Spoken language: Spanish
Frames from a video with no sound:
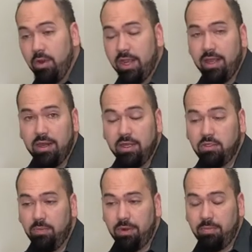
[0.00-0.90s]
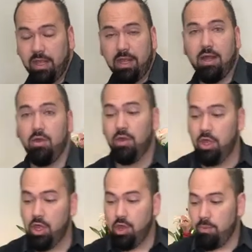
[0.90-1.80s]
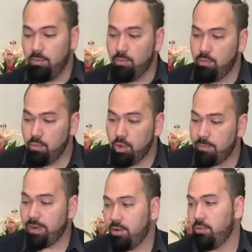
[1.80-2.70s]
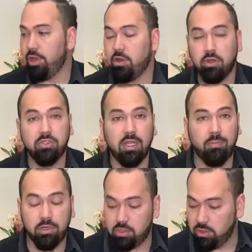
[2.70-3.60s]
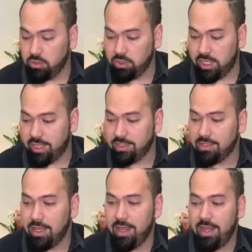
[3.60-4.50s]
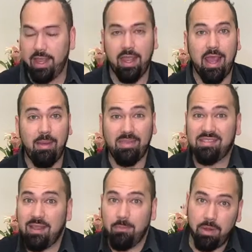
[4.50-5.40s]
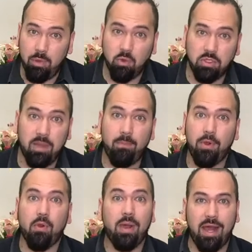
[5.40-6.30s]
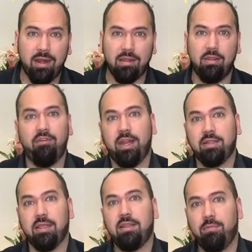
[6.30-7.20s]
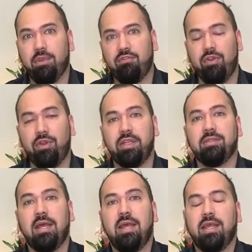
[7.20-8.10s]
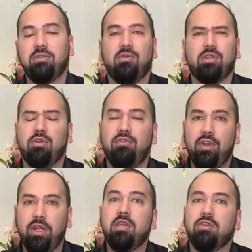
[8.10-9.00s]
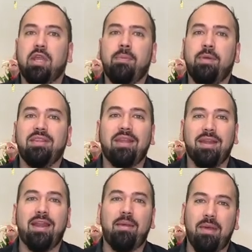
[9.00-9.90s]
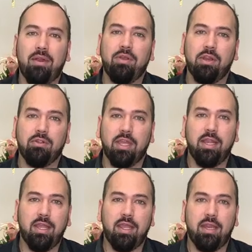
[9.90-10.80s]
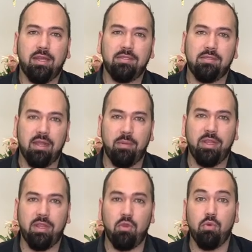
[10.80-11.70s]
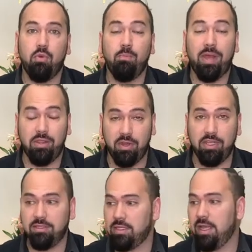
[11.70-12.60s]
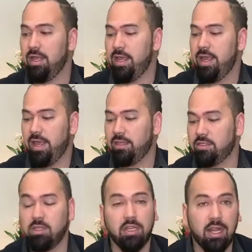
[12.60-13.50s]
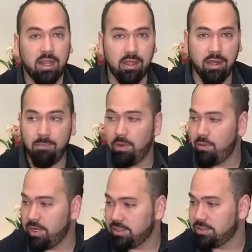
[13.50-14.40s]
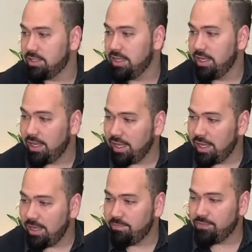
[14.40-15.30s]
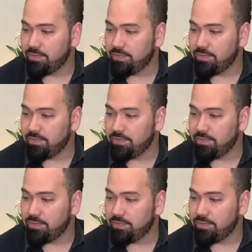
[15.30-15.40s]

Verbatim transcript: en una cadena de supermercado muy pero muy conocida por todos ustedes eh, a mí siempre me gusta probar diferentes tipos de flores y sobre todo flores que ustedes pueden tener en la mano que no tienen que ir necesariamente con un mayorista. Estos son de la cadena Publix y